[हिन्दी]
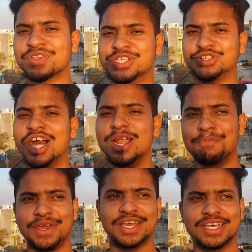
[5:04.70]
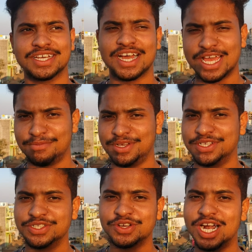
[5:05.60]
जुगाड़ पे कायम है
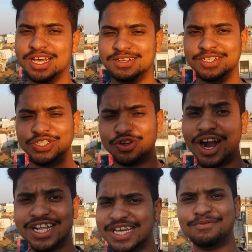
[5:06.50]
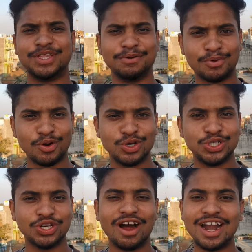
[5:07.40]
जुगाड़ जुगाड़ इज़ एवरीथिंग ब्रो
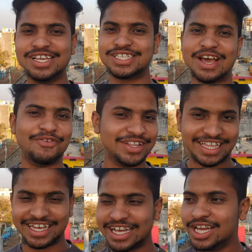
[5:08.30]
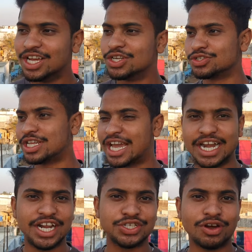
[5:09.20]
जुगाड़ इज़ एवरीथिंग तो सेकेंड
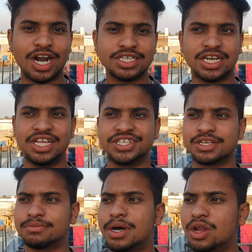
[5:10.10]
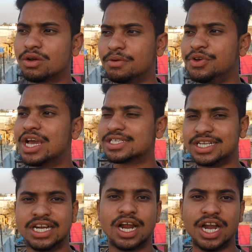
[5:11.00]
हैंड की जुगाड़ चल रही है जैसे कि मान लो कोई
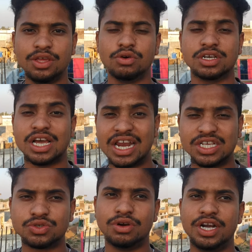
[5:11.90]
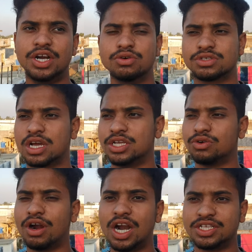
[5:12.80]
एक्सीडेंट गाड़ी हो एन एस टू हंड्रेड उसका
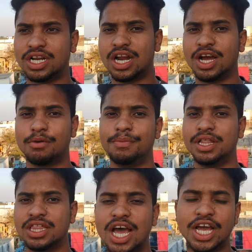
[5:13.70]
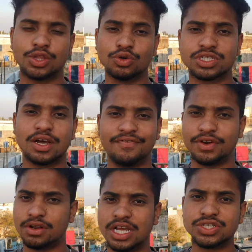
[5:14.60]
जुगाड़ चल रहा है अगर वो मिलता है तो उसका
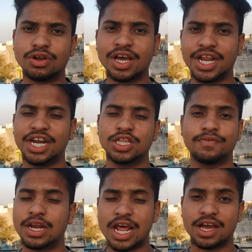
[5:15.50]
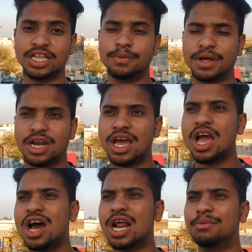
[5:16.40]
फिर इंस्टॉल करेंगे नहीं तो फिर नया खरीदना पड़ेगा
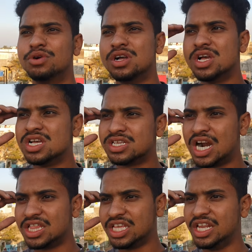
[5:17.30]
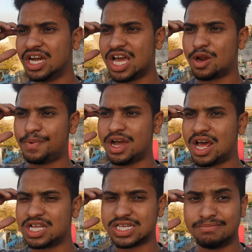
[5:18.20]
नया आ रहा है वो साढ़े तीन एक हज़ार रुपये का आ
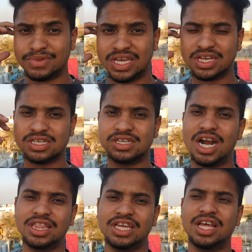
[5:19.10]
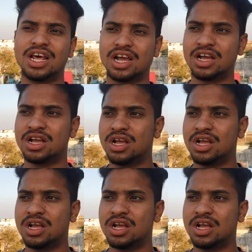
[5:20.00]
रहा समथिंग साढ़े तीन हज़ार का